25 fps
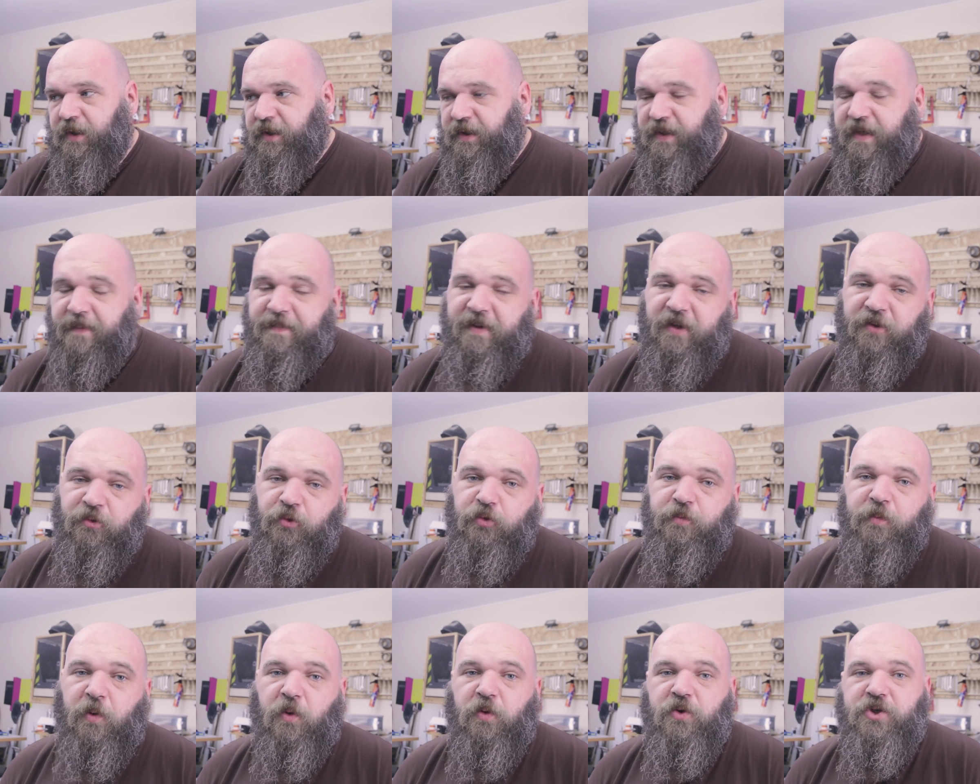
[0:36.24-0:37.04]
Il y a plein
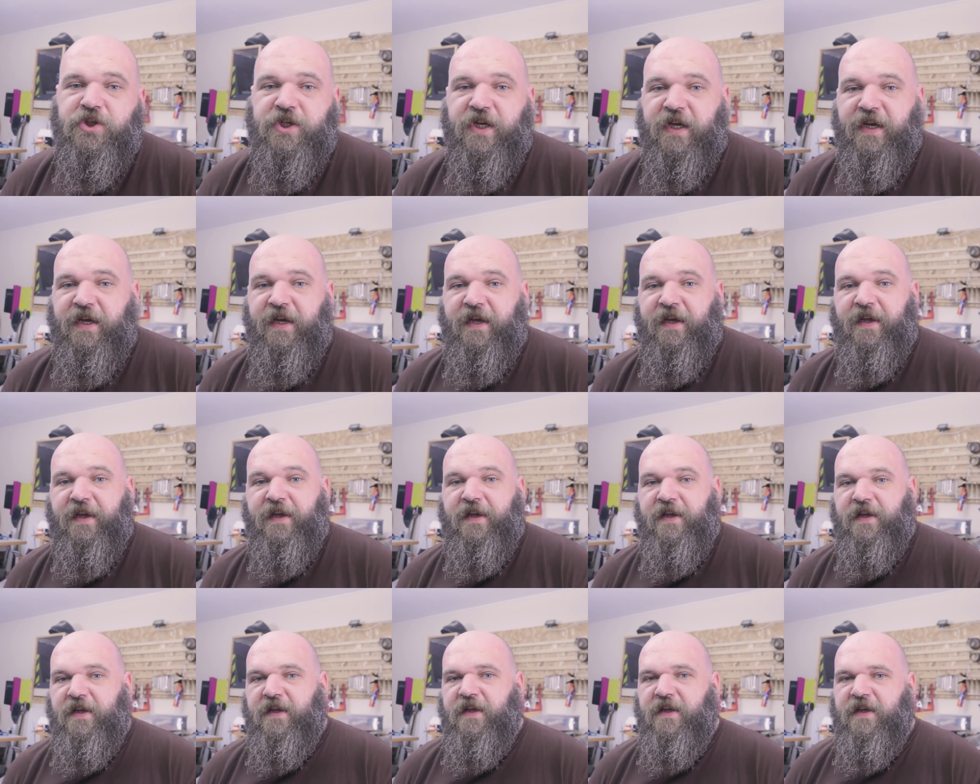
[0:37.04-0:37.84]
d'autres projets
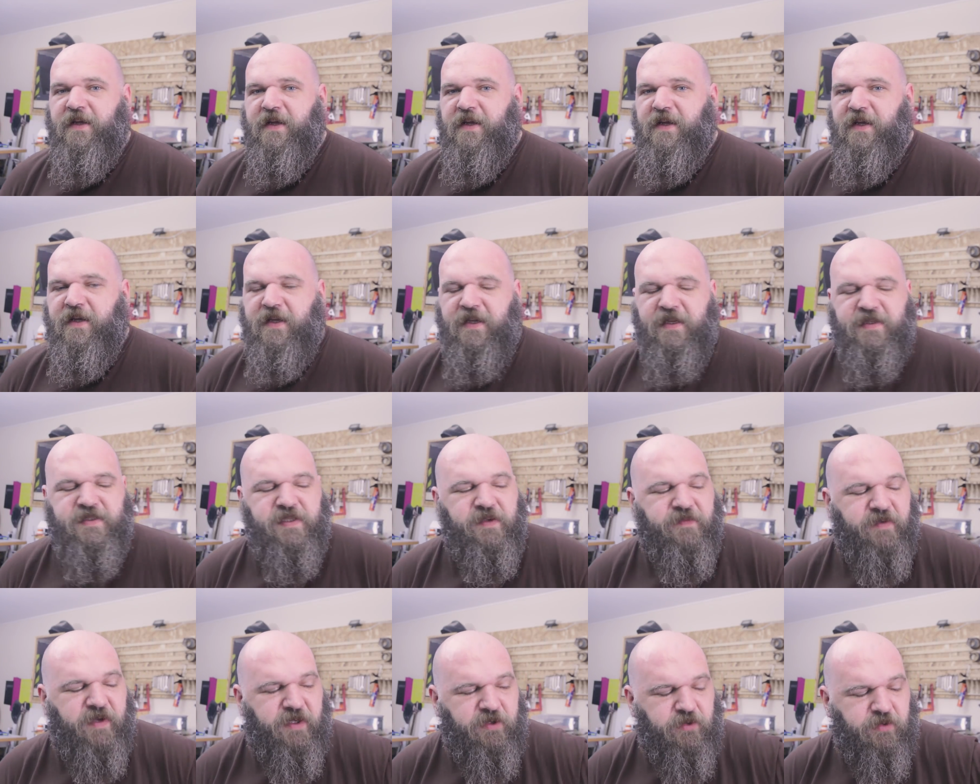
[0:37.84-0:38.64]
et
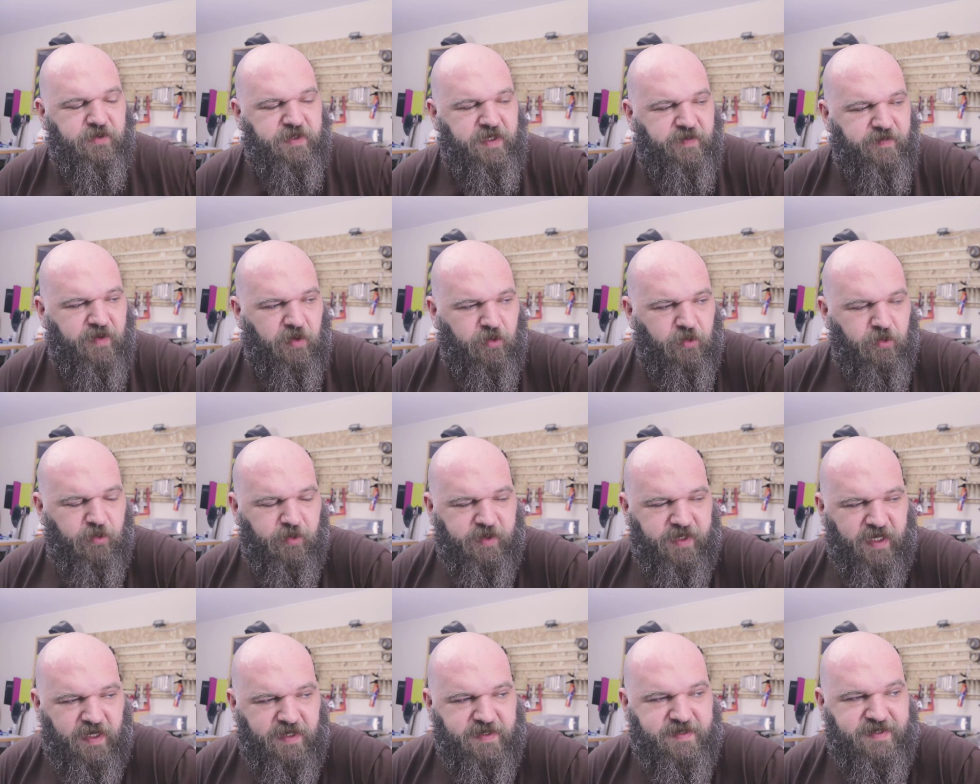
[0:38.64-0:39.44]
c'est vrai que d'avoir le
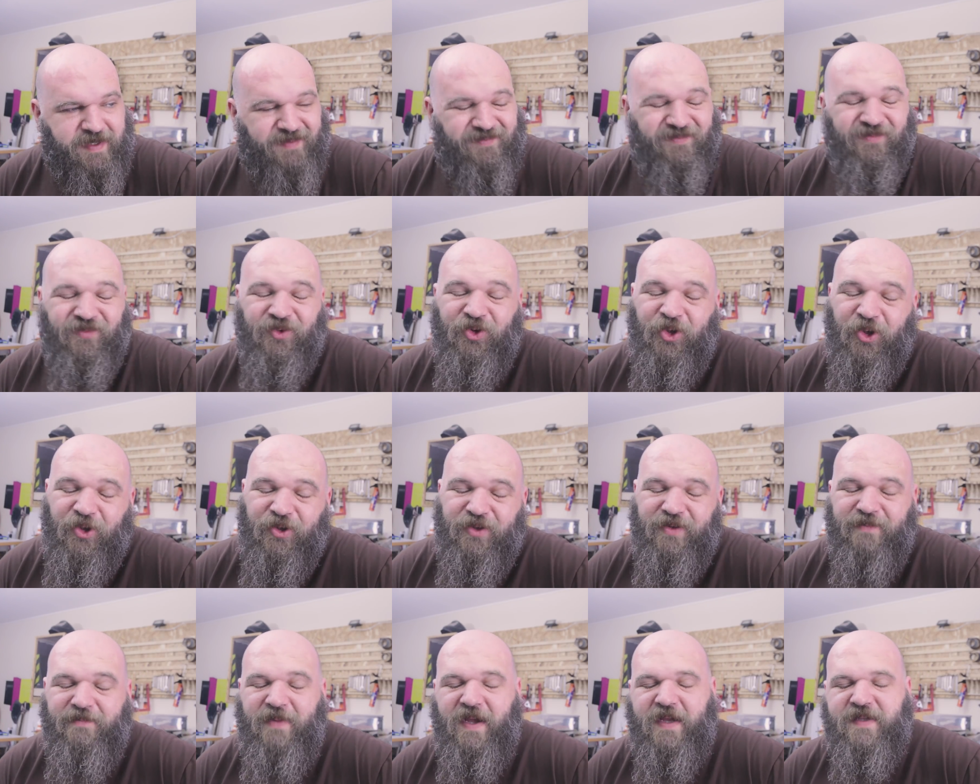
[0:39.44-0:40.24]
local ça me
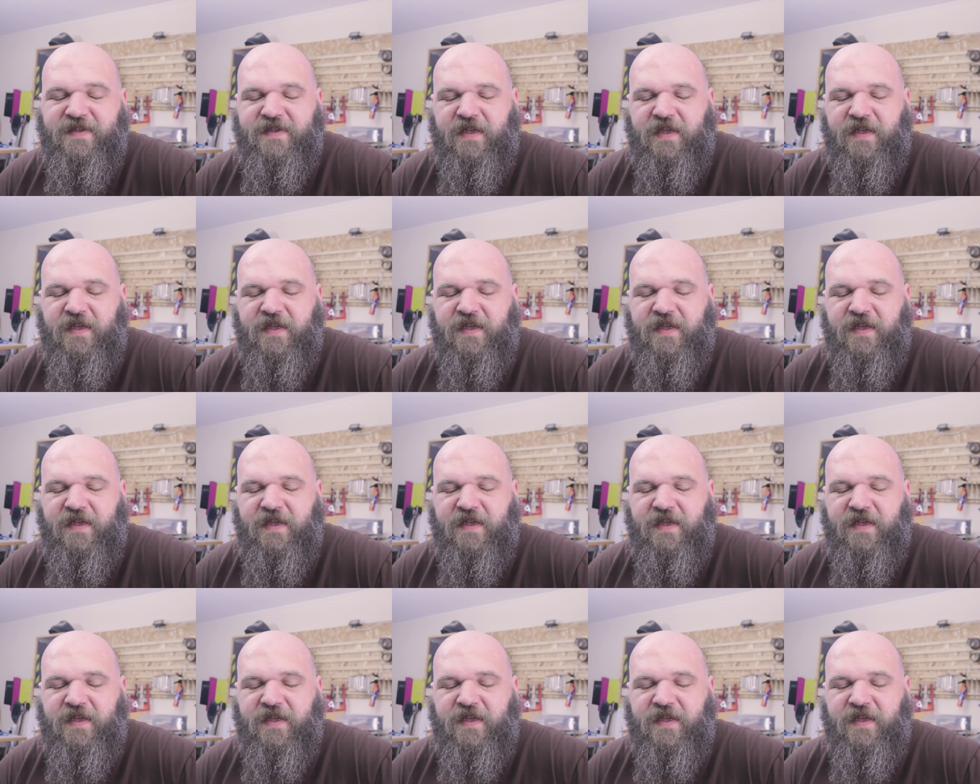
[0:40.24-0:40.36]
donne bah,